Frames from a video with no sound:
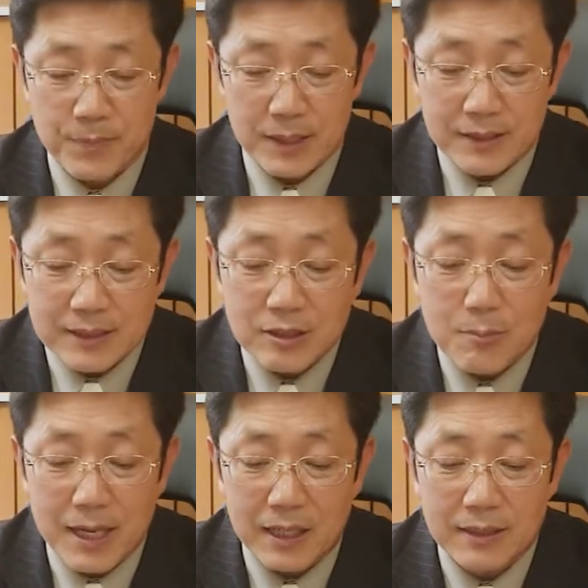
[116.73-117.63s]
그래서
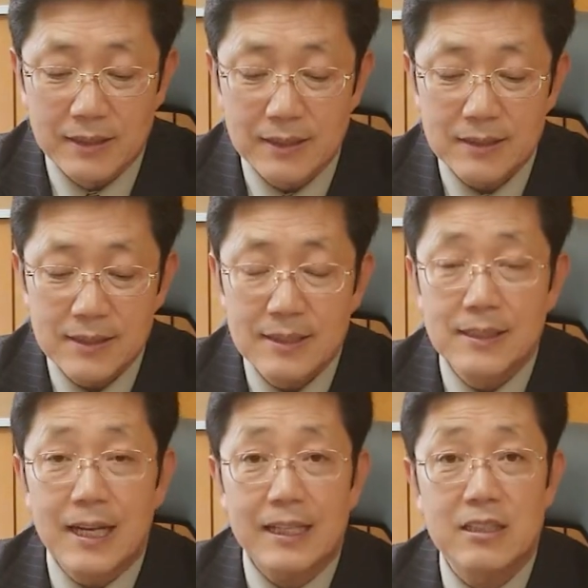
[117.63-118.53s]
말하기를
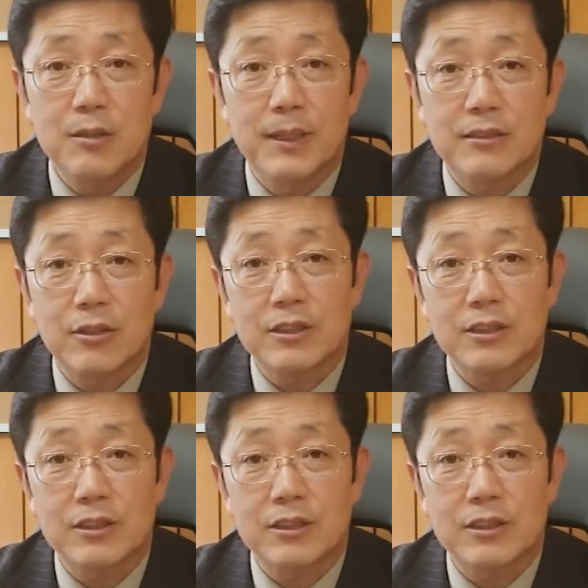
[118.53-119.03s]
한 입에서